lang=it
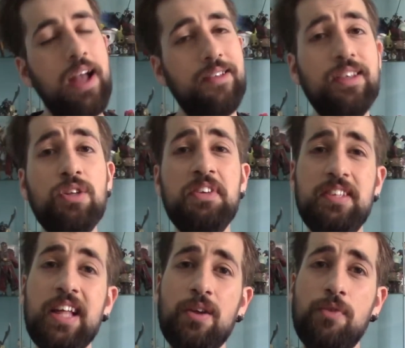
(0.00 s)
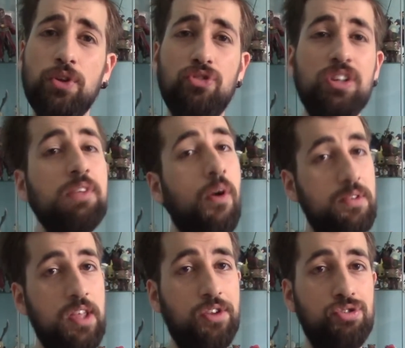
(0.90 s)
Se dovessi dare un voto oggettivo a
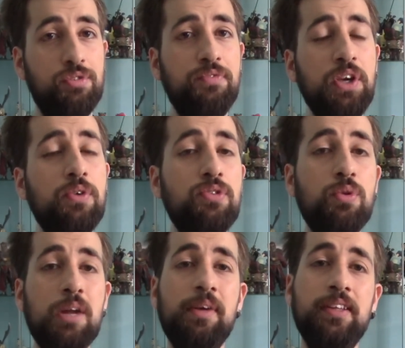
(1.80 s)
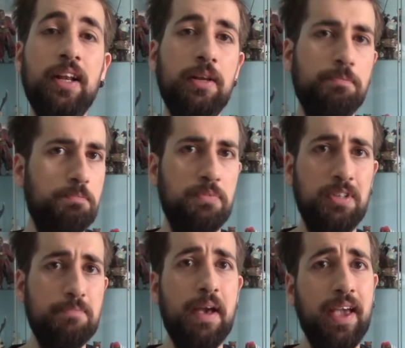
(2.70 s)
questa action figo sicuramente
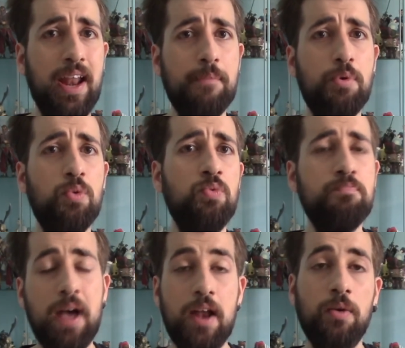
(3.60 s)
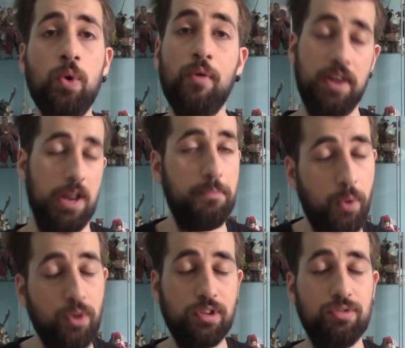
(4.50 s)
si beccherebbero un bel 9, le
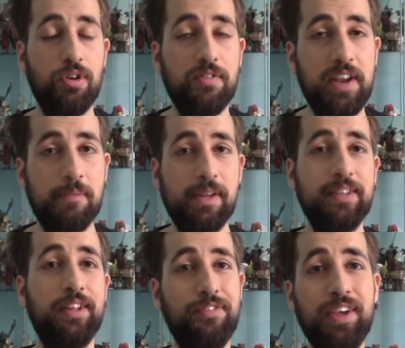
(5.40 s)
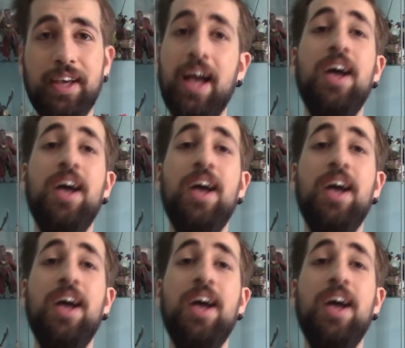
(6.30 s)
pose sono veramente fighe,